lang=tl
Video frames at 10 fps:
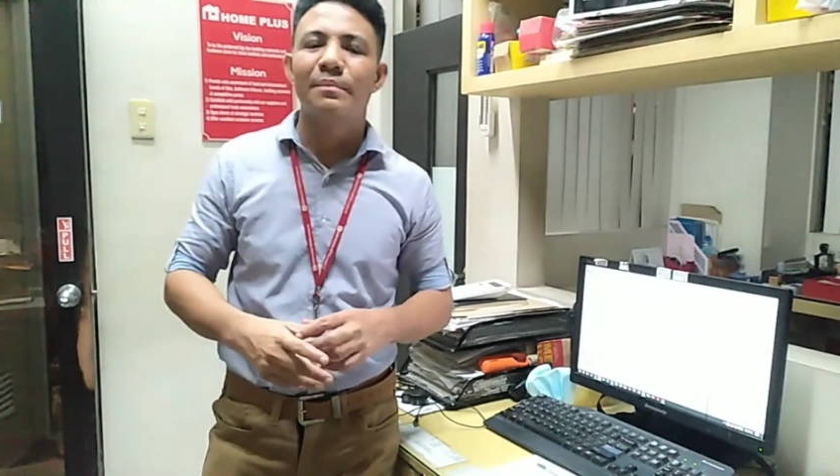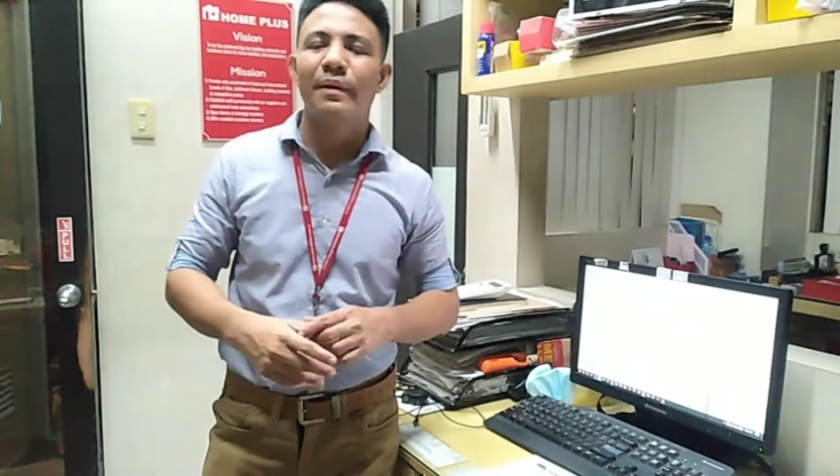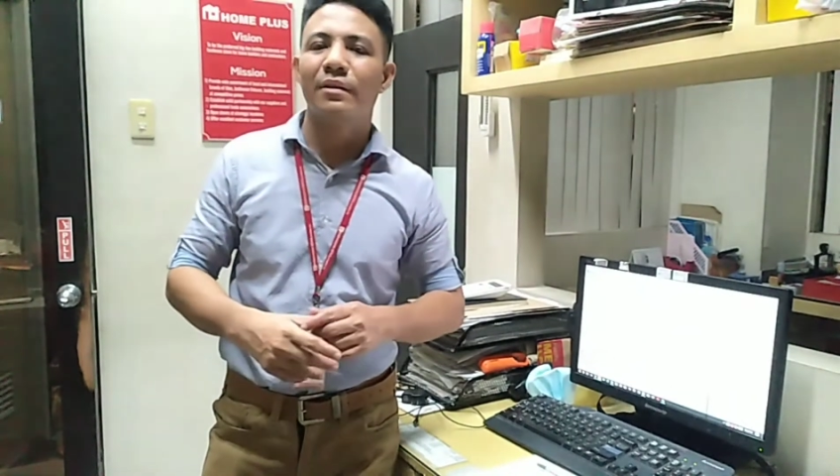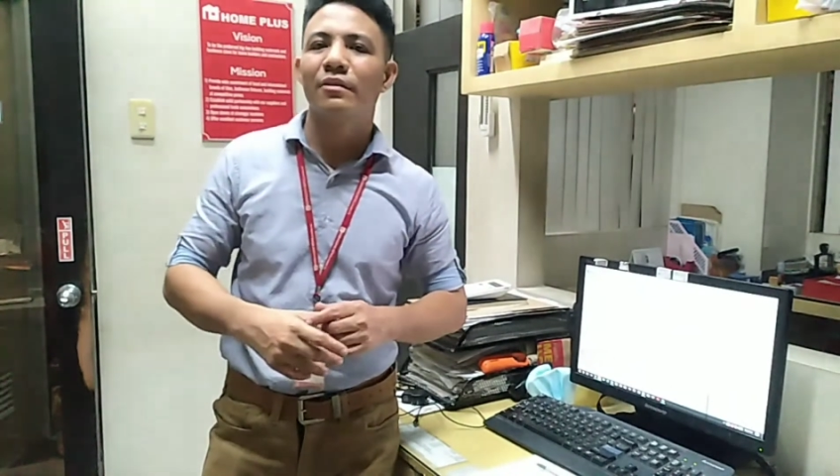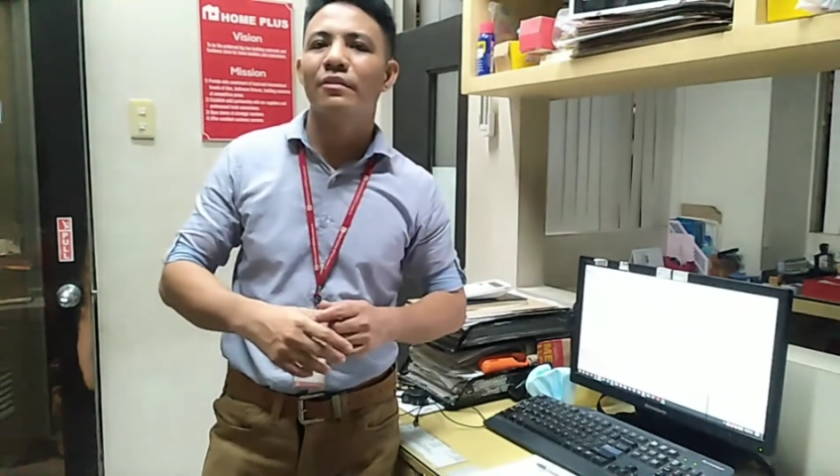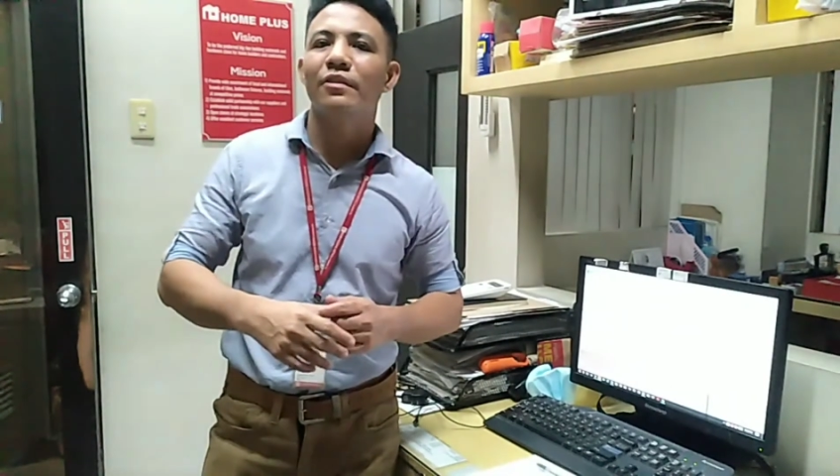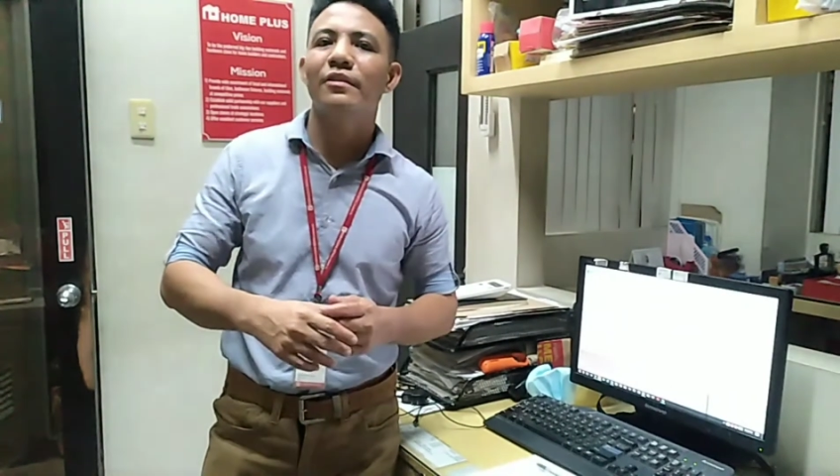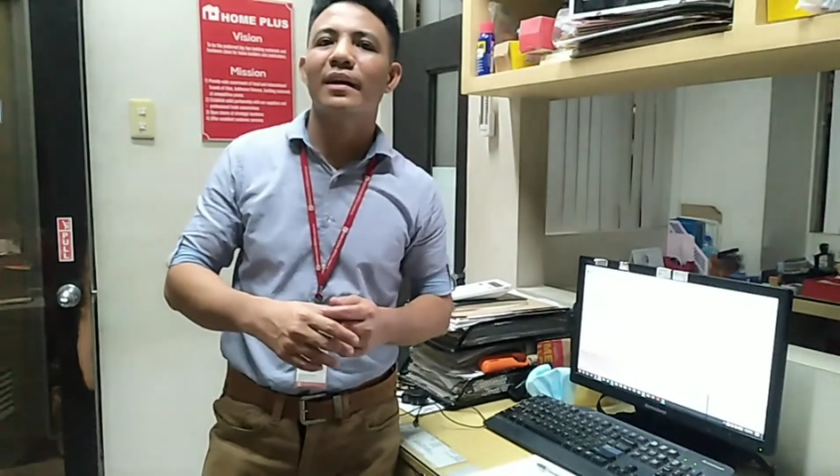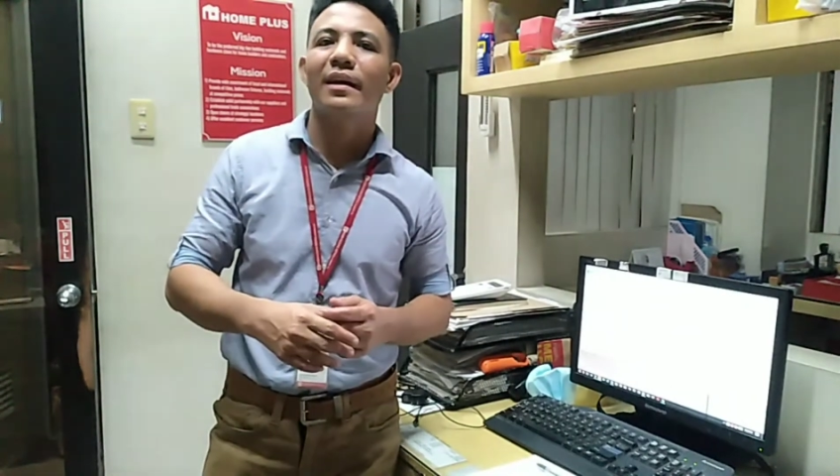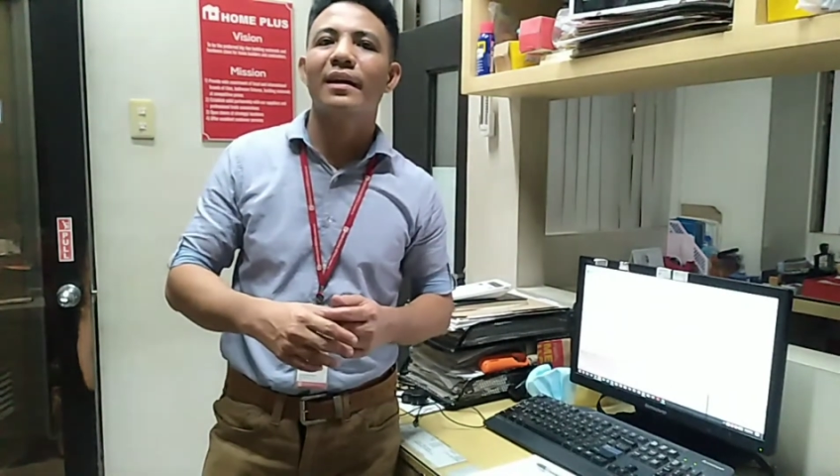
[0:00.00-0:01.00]
pero
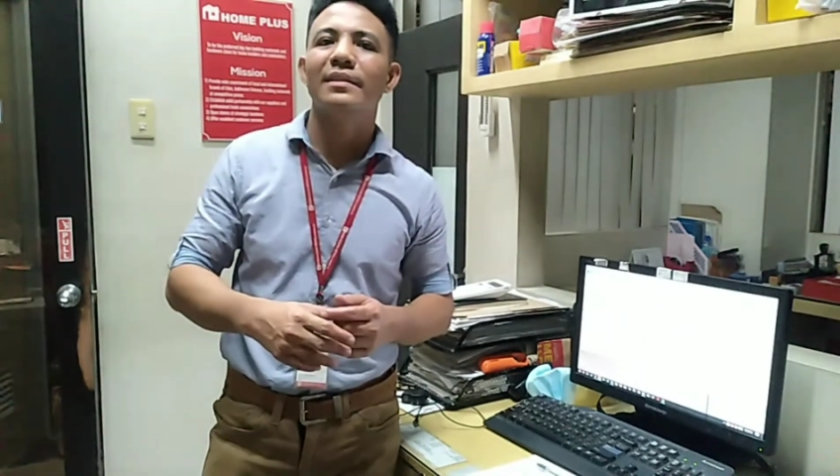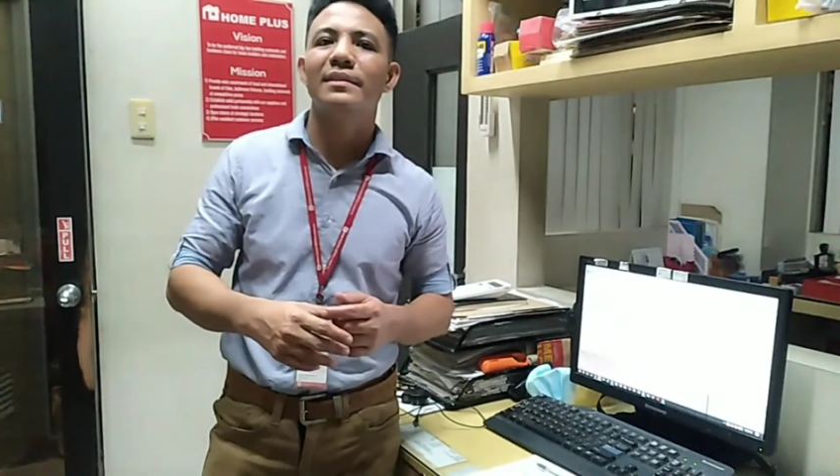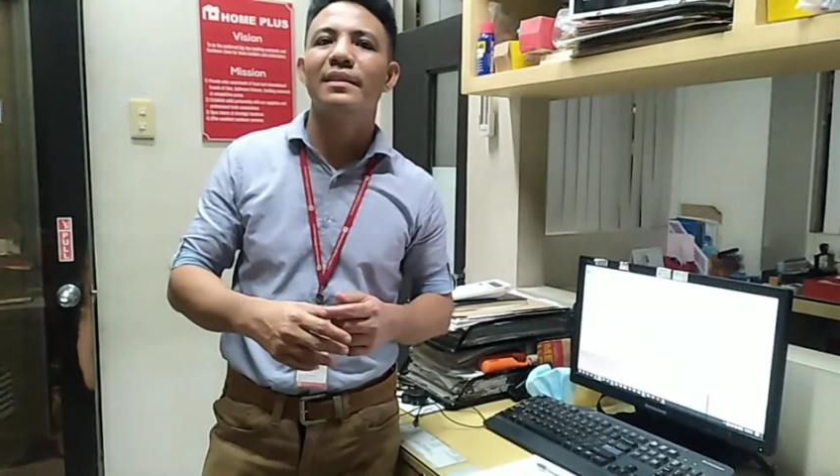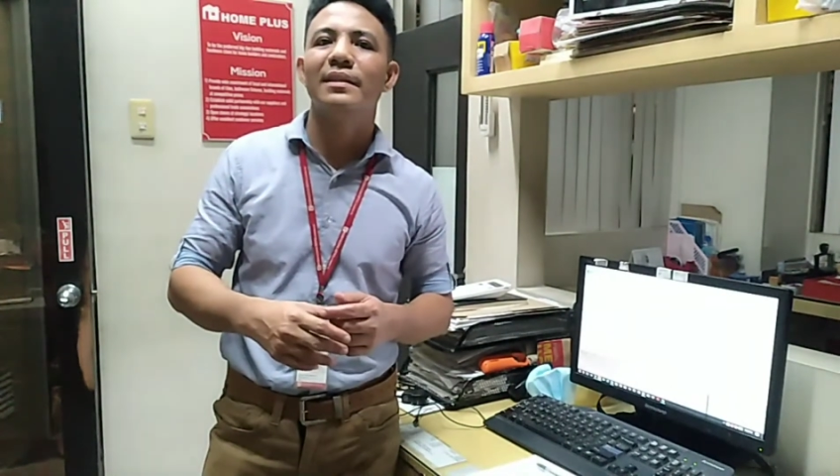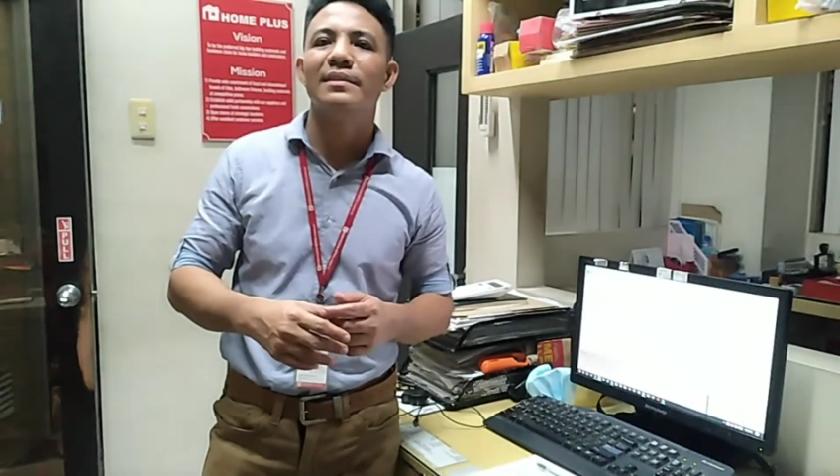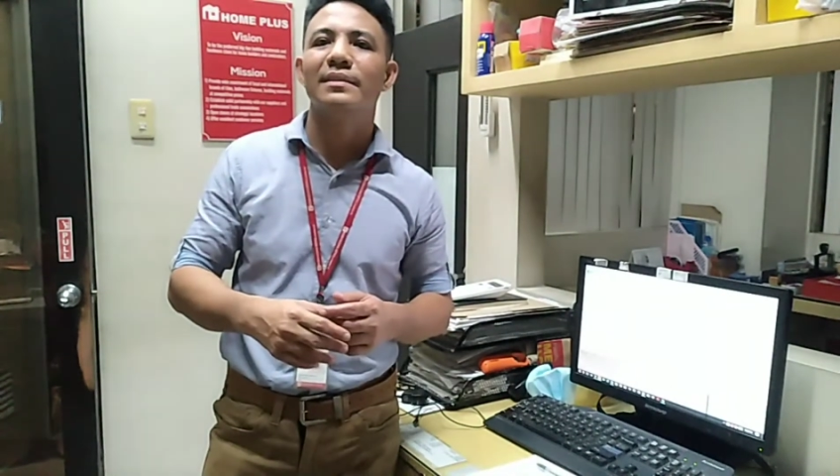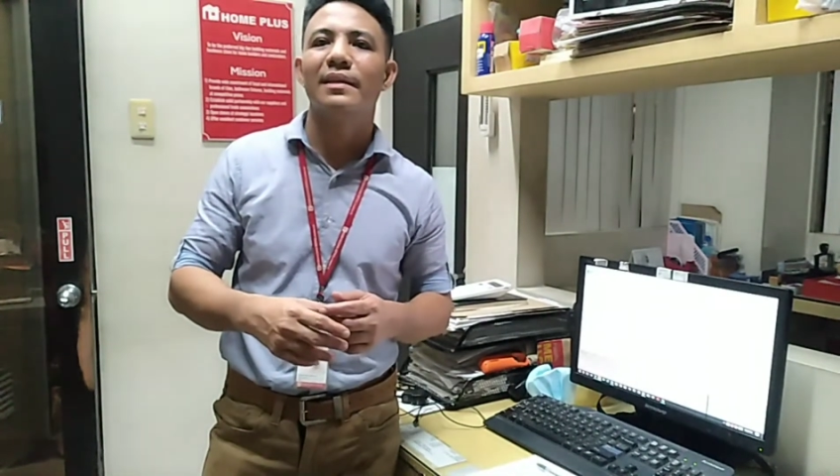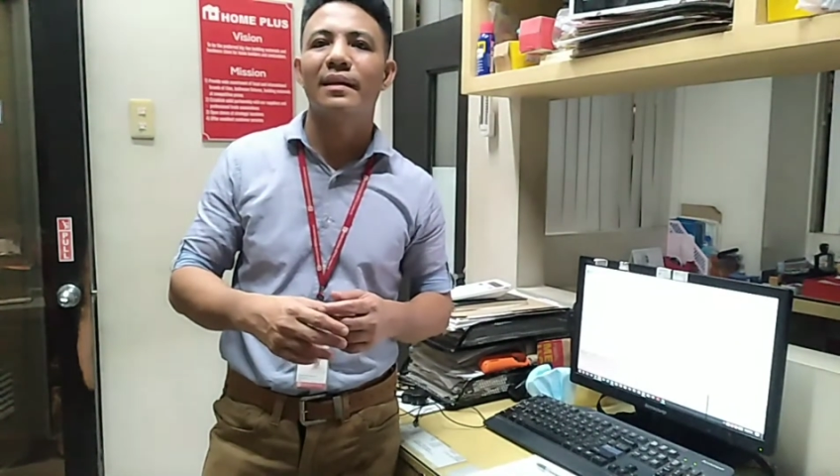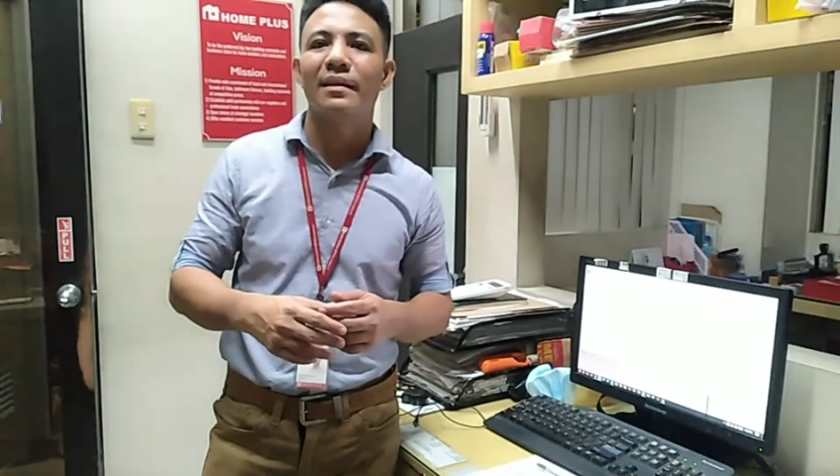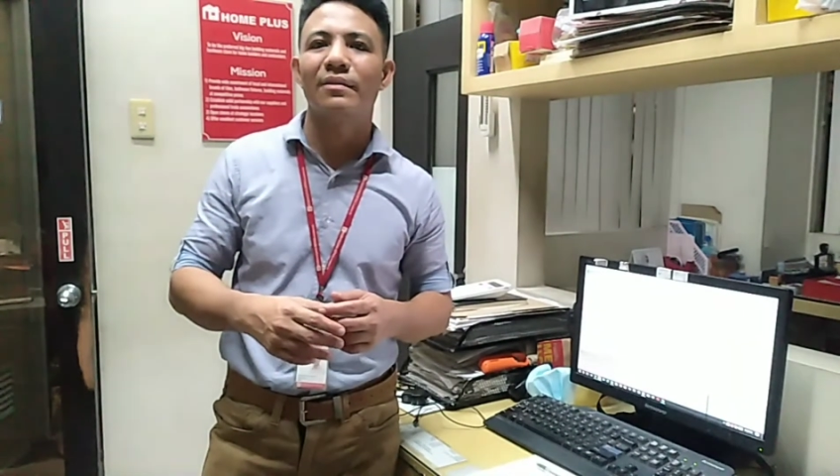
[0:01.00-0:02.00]
yun nga guys, just
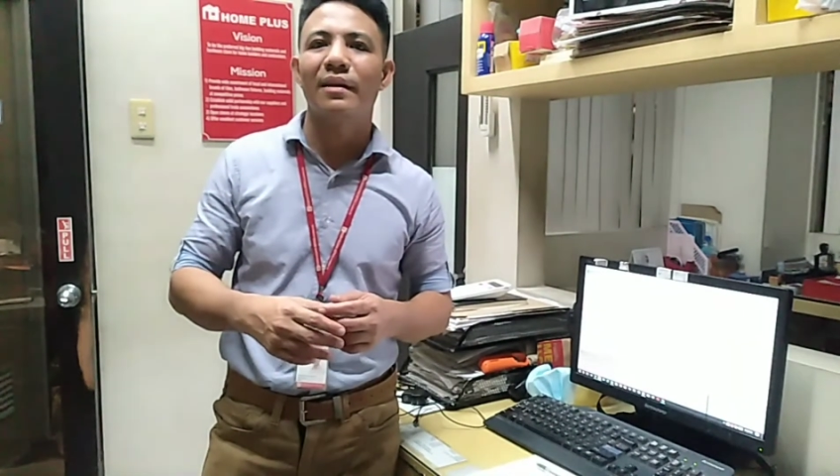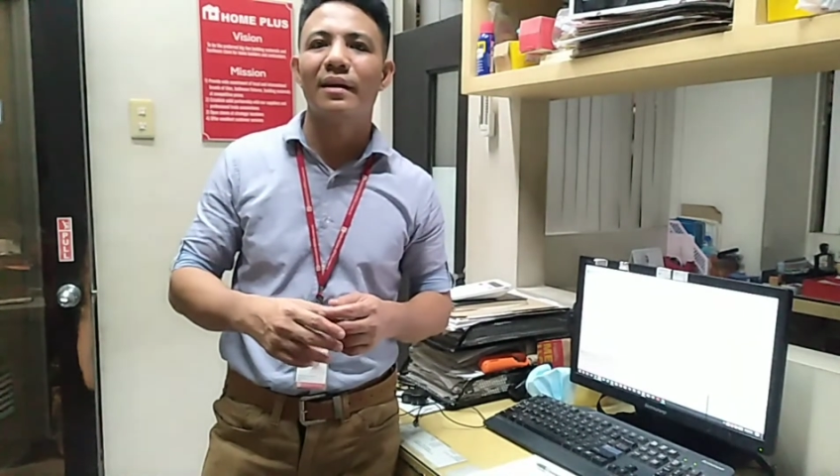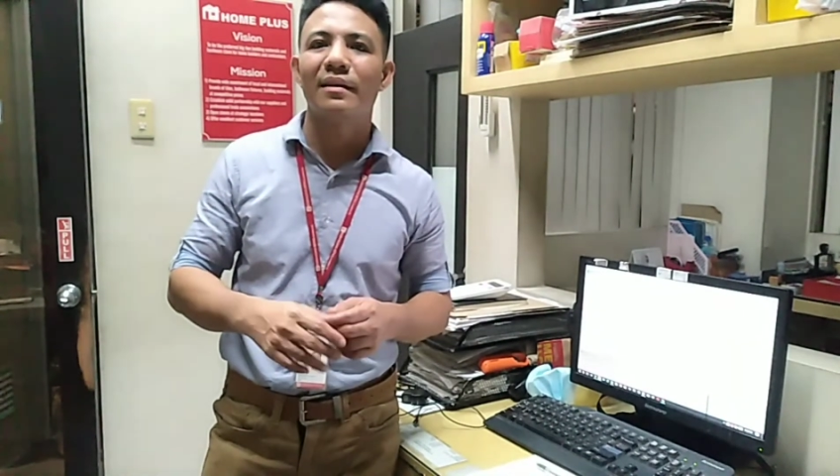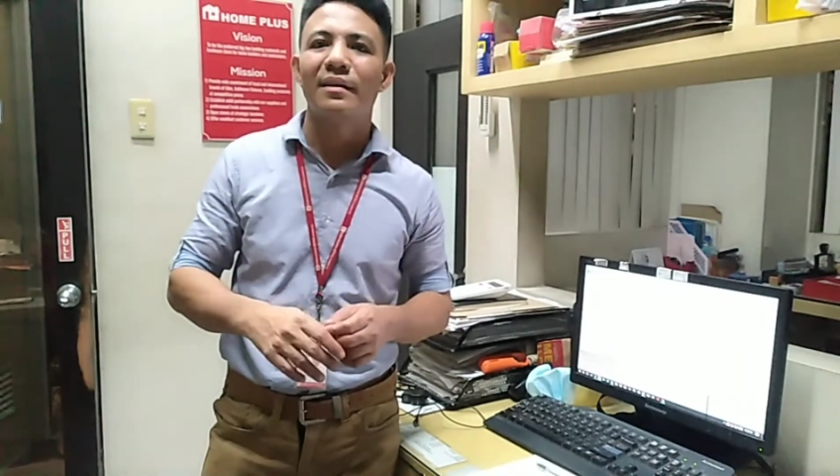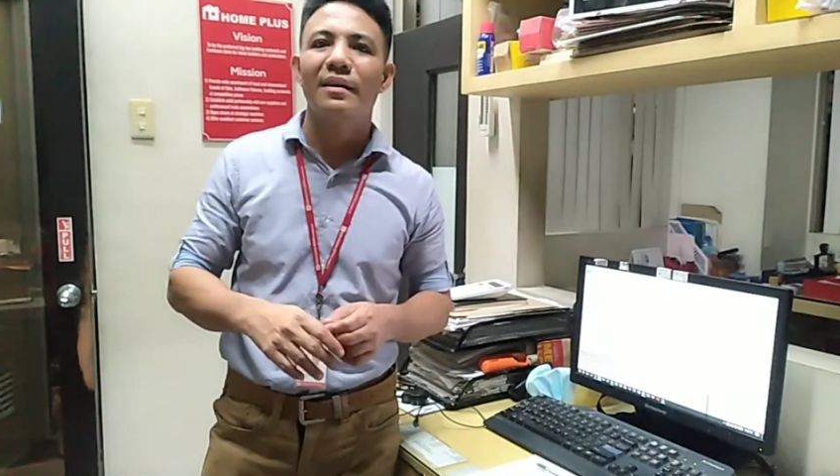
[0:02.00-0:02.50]
uh, ano lang